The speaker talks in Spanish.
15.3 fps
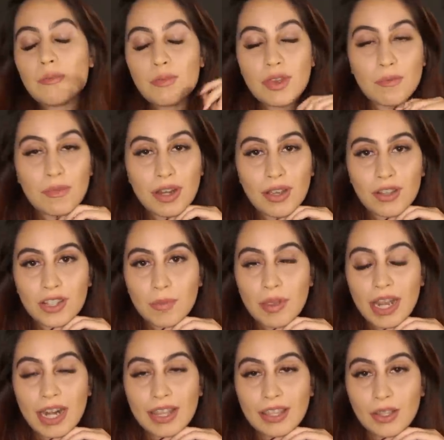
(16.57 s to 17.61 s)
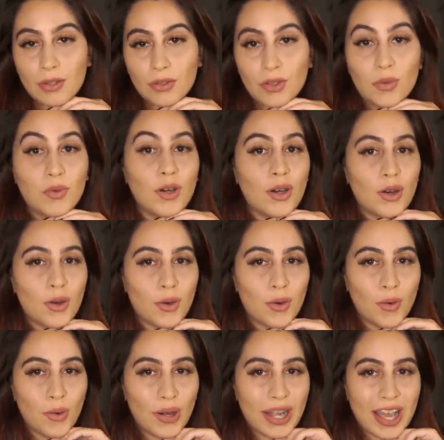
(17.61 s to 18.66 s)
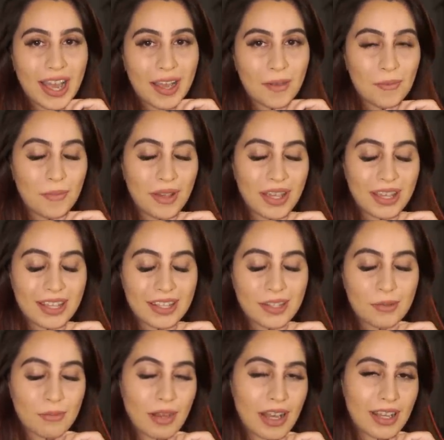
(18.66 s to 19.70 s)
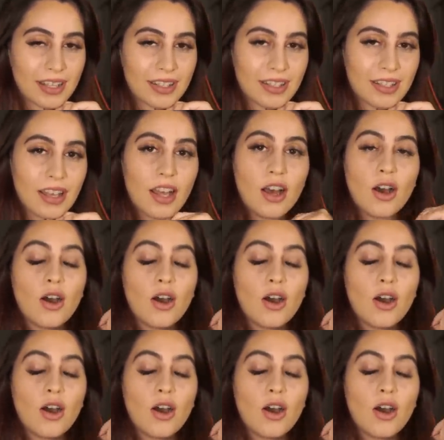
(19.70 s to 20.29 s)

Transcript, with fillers: y bienvenidos a mi canal de YouTube una vez más.